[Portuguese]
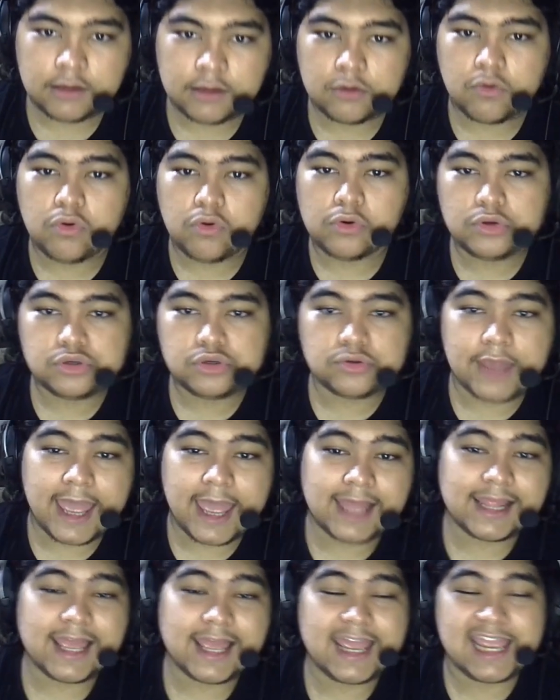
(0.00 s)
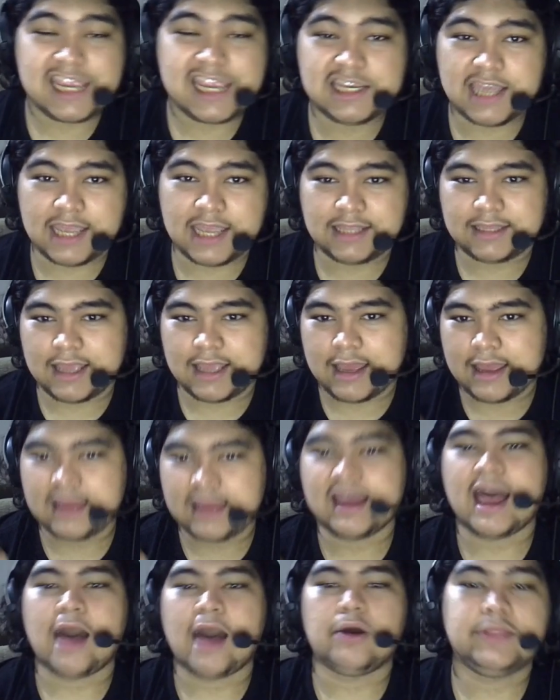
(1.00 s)
cujo ela rejeita
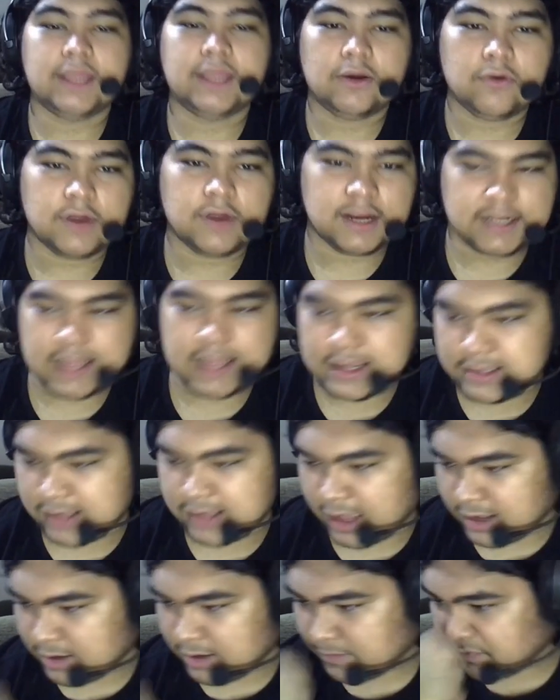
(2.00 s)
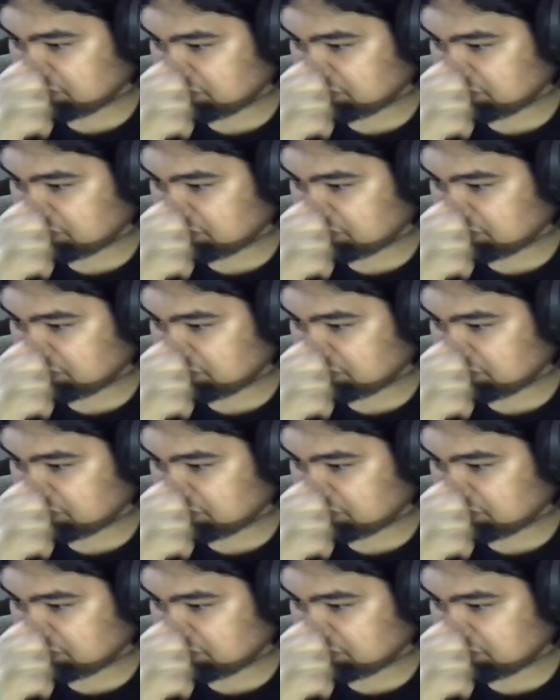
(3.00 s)
ao decorrer da série.